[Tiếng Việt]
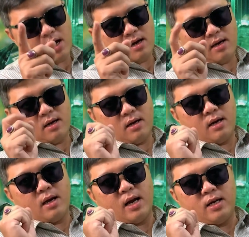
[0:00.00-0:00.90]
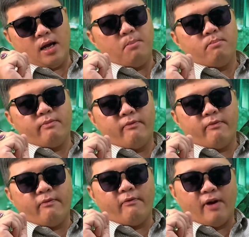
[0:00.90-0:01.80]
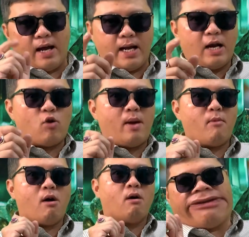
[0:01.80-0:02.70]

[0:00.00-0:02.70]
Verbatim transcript: thức kinh nghiệm và khả năng đoán mò